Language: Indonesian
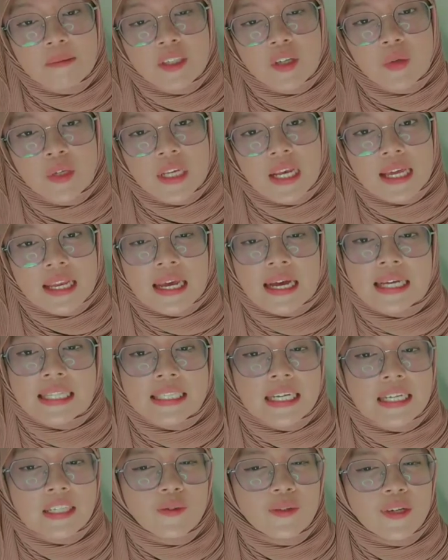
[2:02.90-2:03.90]
menjauhi larangan
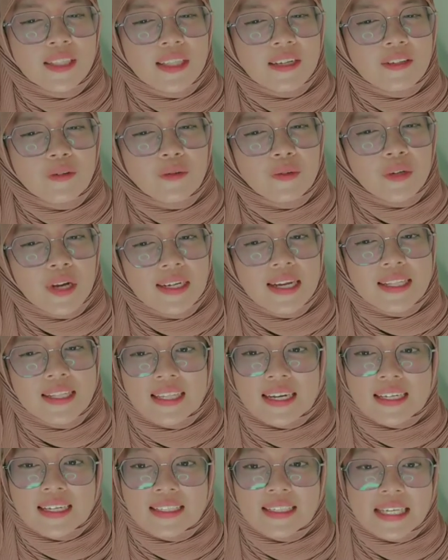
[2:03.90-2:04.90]
yang sudah tersurat dan
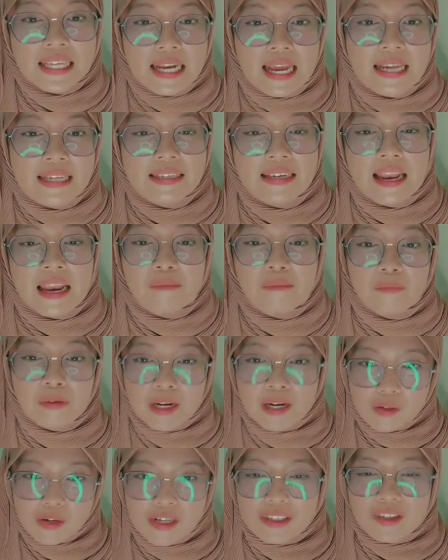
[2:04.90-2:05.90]
tersirat dalam
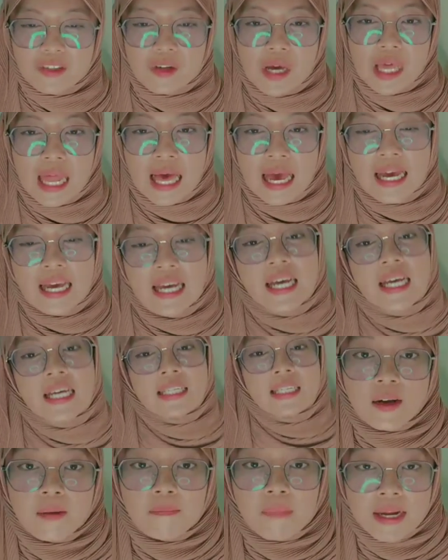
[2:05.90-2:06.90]
peraturan sekolah.
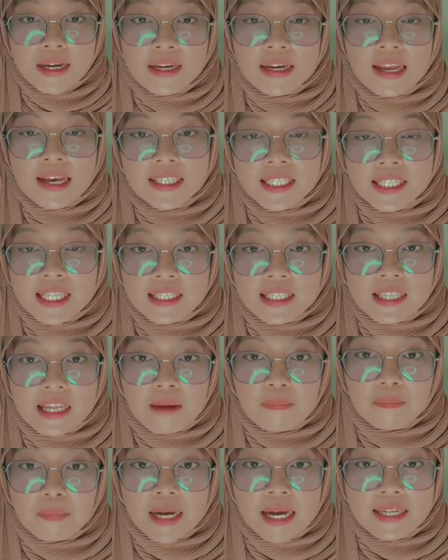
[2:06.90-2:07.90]
Marilah kita
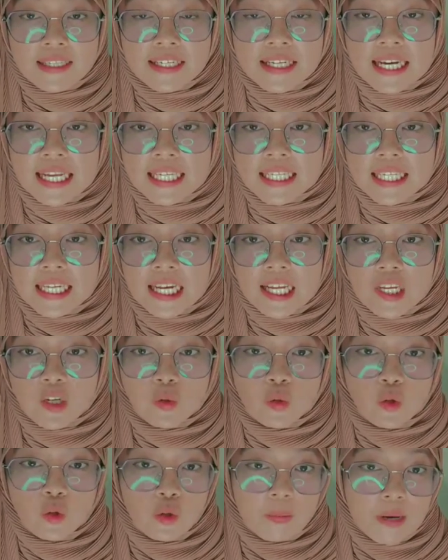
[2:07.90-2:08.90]
terapkan nilai-nilai
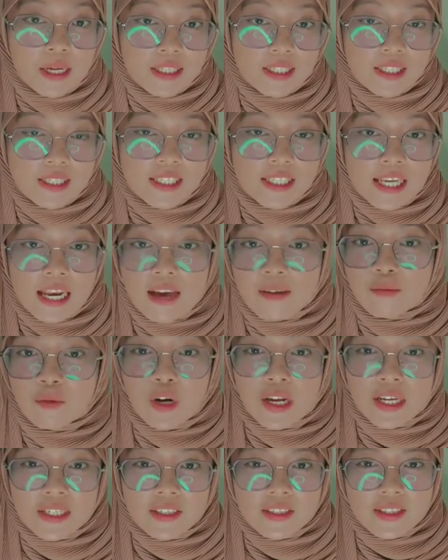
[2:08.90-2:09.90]
luhur Pancasila
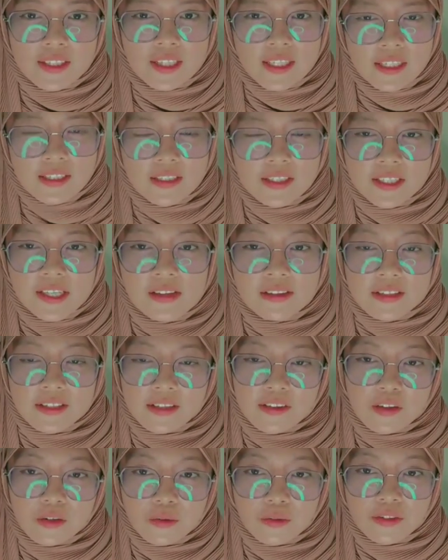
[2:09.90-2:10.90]
mulai detik ini dan
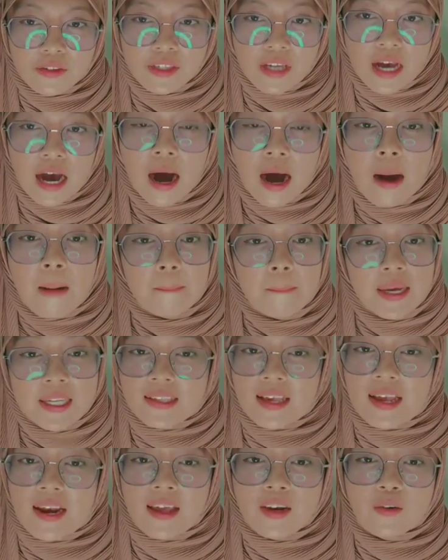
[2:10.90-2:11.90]
seterusnya.
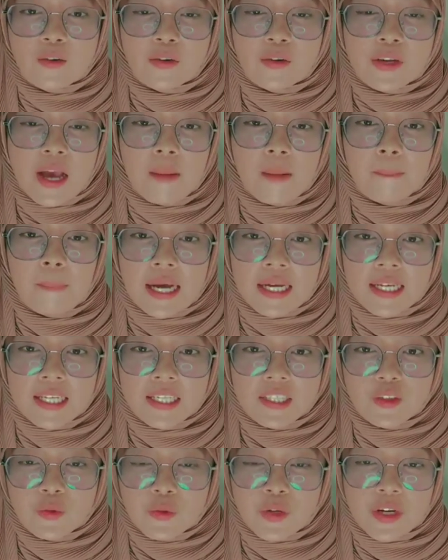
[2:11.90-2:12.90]
Masa lalu yang
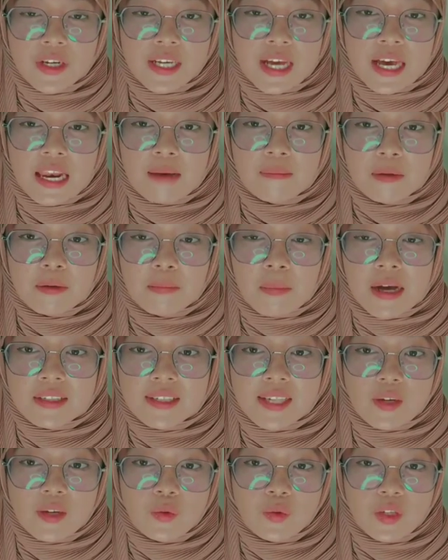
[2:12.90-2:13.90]
pahit sudah dialami
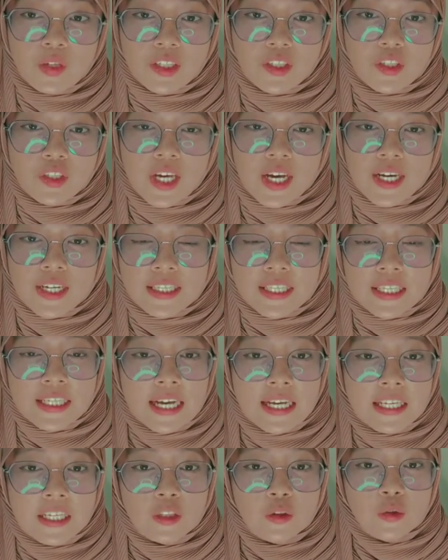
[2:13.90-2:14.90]
bangsa Indonesia
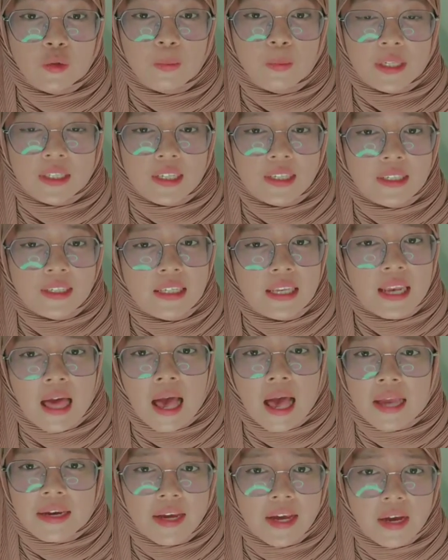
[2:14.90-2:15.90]
ketika itu Pancasila
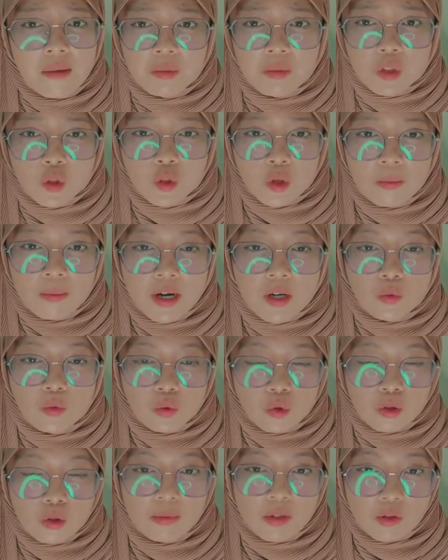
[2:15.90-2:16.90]
ada yang mencoba
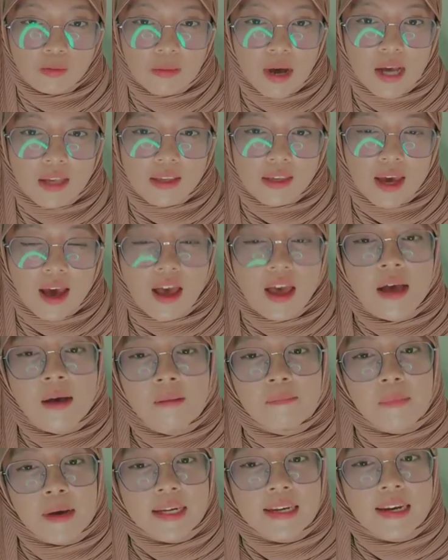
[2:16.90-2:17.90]
untuk mengubahnya.
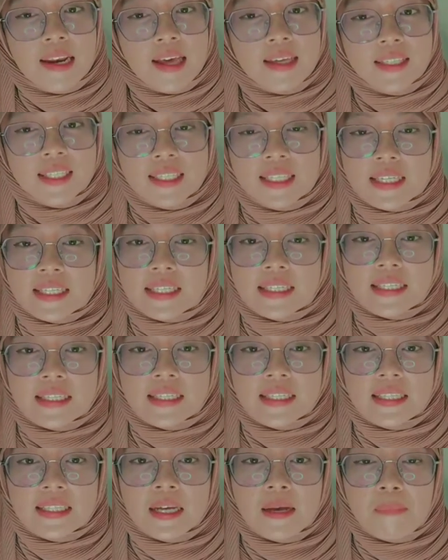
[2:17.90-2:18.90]
Marilah kita, kita
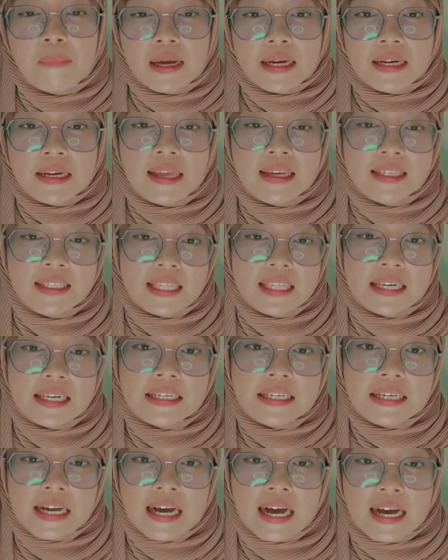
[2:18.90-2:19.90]
Marilah kita
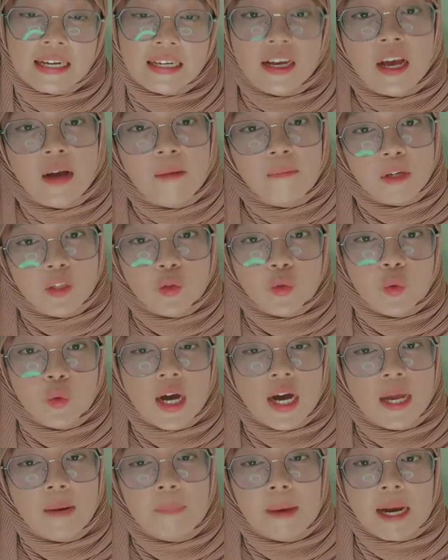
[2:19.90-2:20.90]
lihat
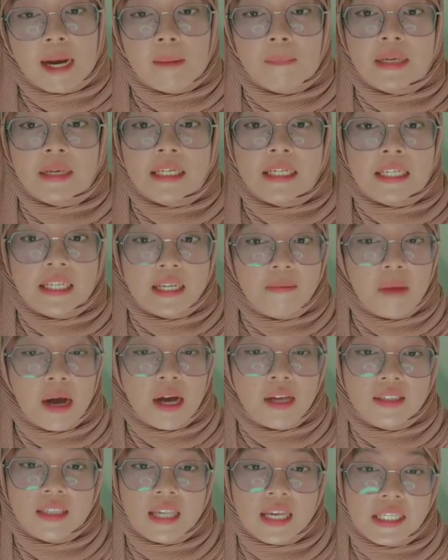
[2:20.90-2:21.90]
perjuangan para pendiri
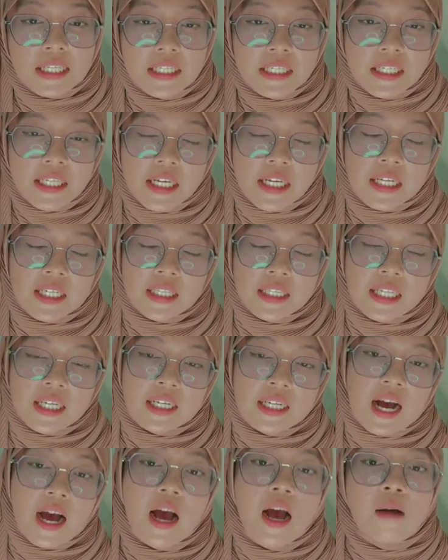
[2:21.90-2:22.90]
bangsa ini
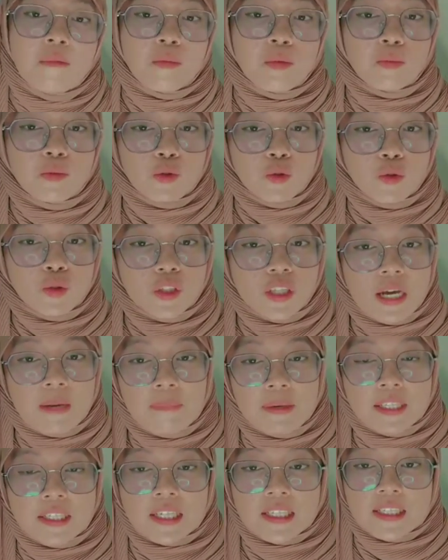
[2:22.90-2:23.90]
ketika memutuskan
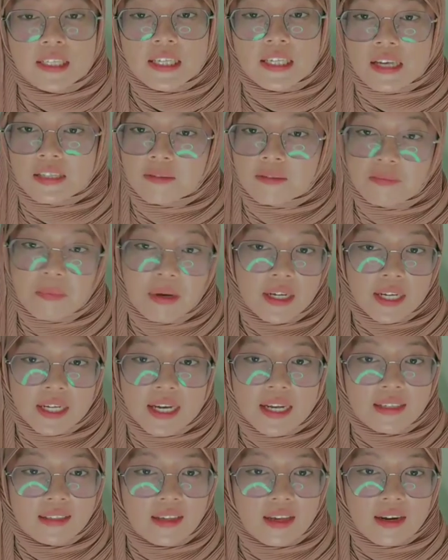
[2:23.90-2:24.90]
Pancasila sebagai
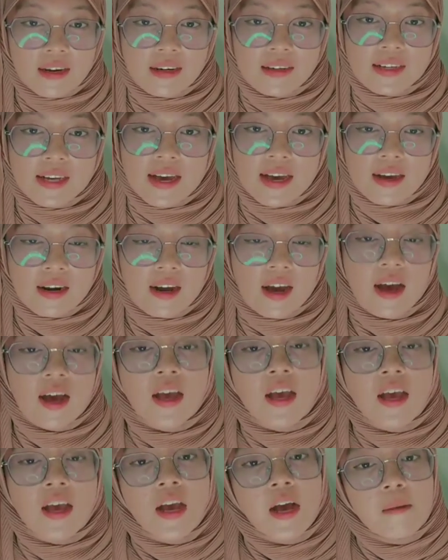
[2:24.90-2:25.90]
dasar negara.
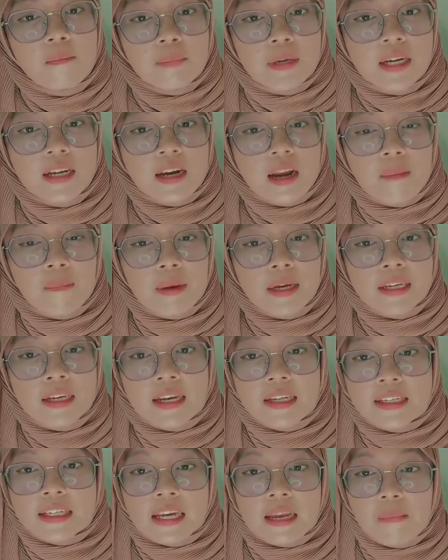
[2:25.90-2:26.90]
Penerapan
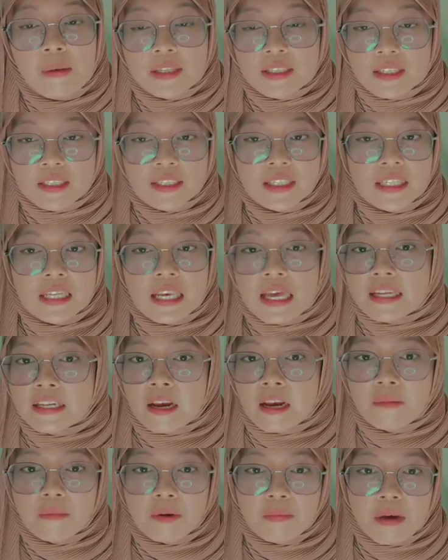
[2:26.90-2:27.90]
nilai-nilai Pancasila
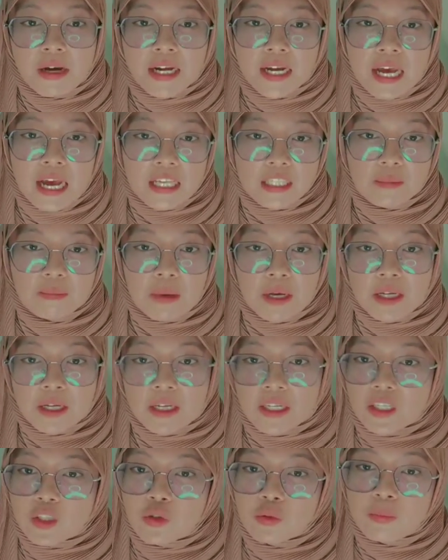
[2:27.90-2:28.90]
dalam berbagai aspek
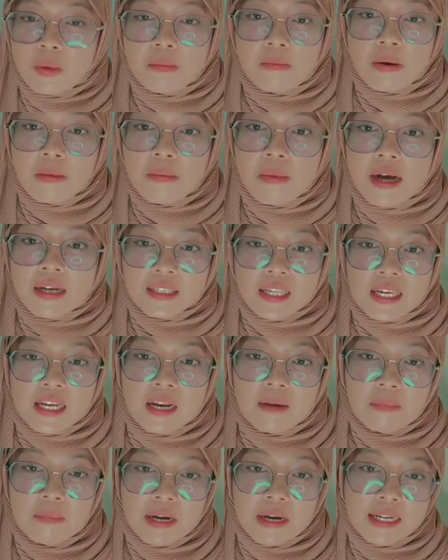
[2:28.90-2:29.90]
kehidupan berbangsa
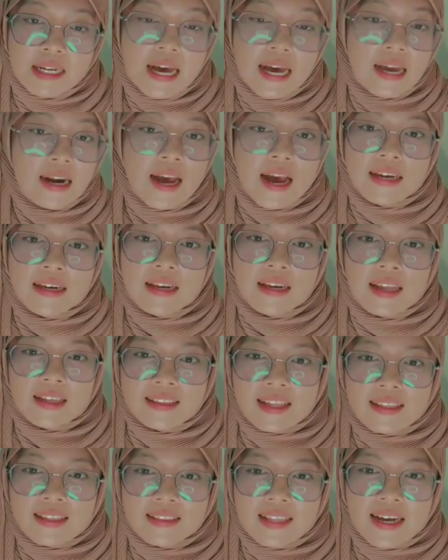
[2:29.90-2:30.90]
dan bernegara adalah
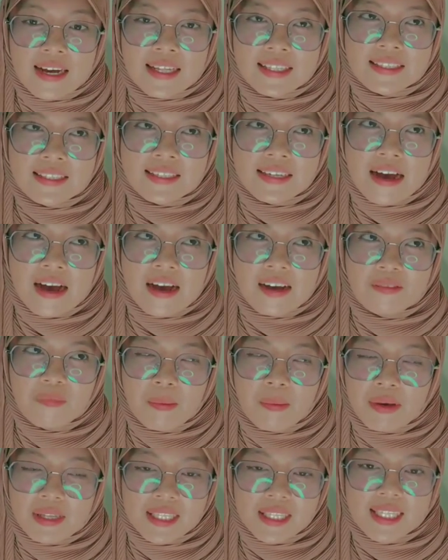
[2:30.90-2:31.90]
tantangan yang
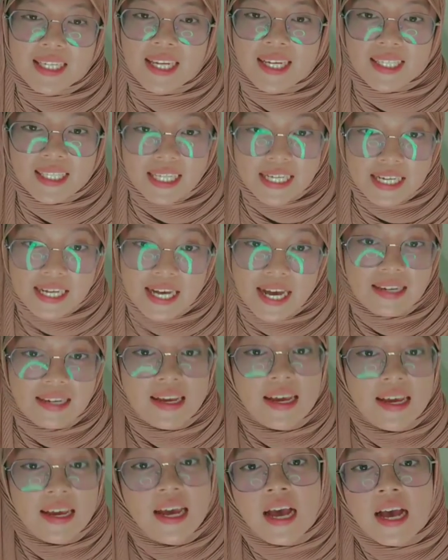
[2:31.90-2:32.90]
memang tidak ringan
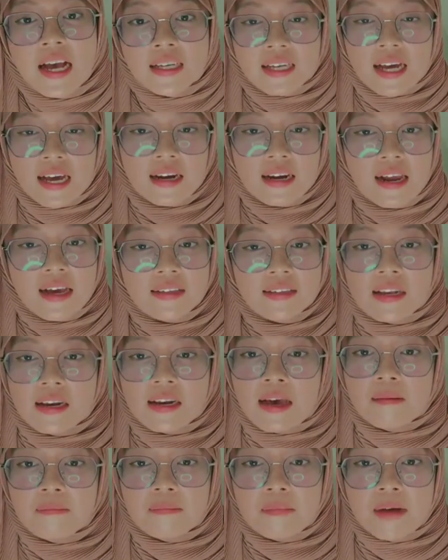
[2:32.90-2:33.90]
karena
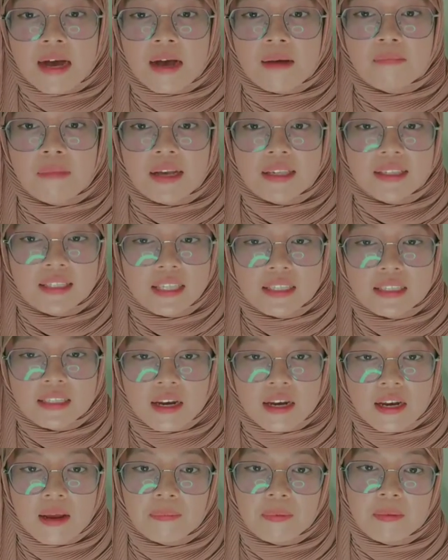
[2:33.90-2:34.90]
selama masih
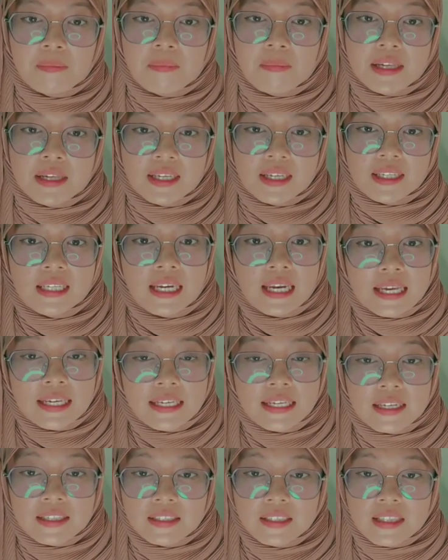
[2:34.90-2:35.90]
terdapat banyak
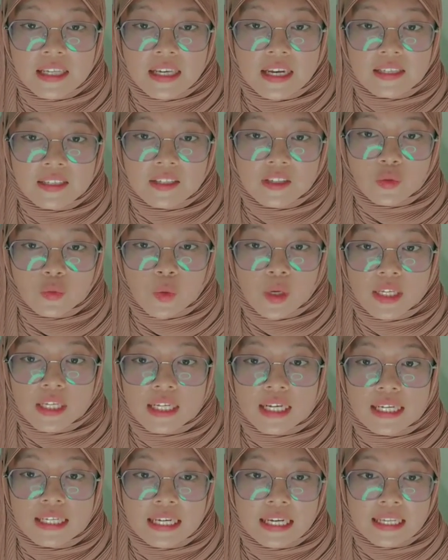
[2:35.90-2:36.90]
nilai yang tidak sesuai
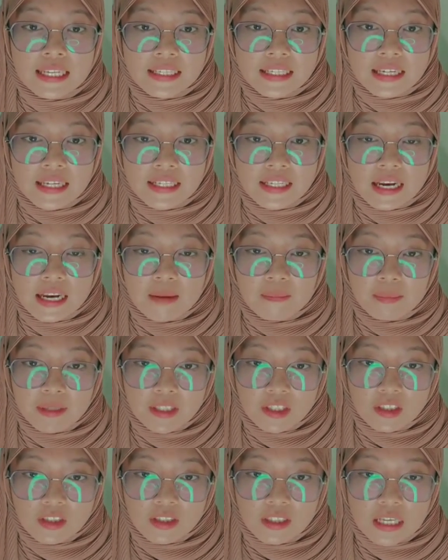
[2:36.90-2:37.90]
dengan nilai-nilai dalam
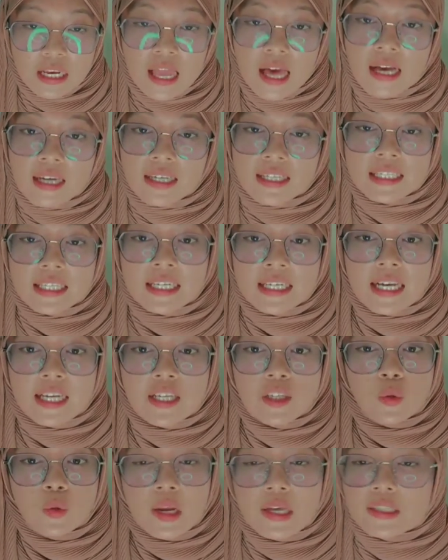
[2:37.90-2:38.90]
Pancasila, ketika
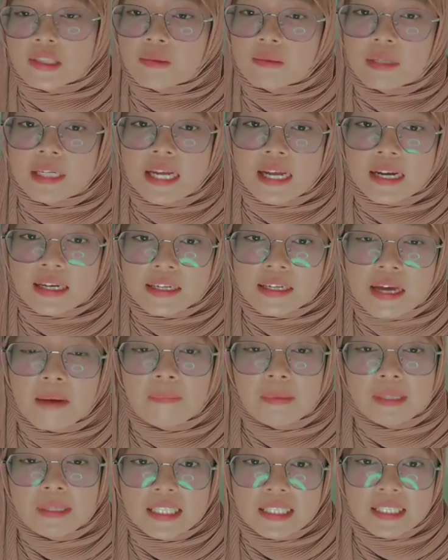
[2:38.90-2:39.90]
itulah sebenarnya
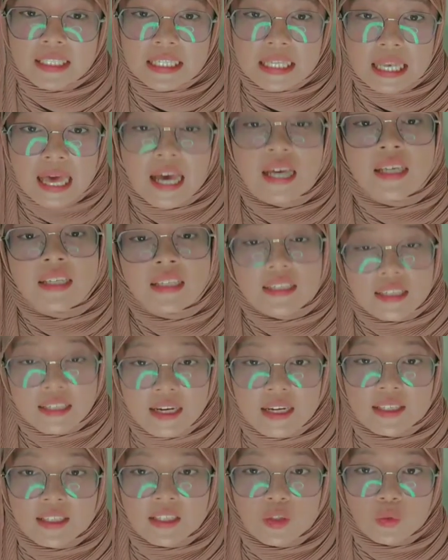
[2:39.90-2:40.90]
Pancasila
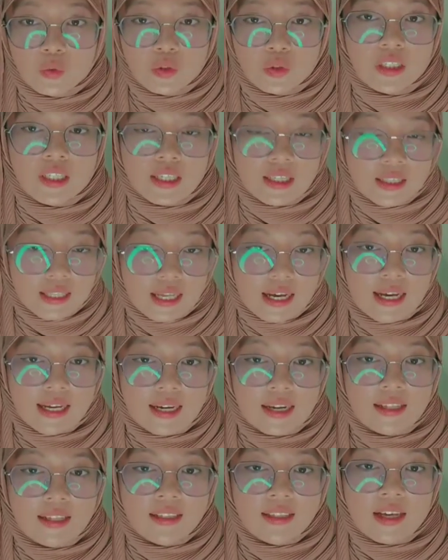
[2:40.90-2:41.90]
sedang diuji
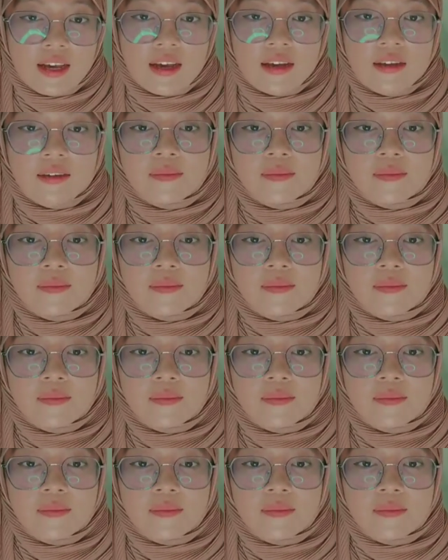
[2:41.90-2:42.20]
ketahanannya.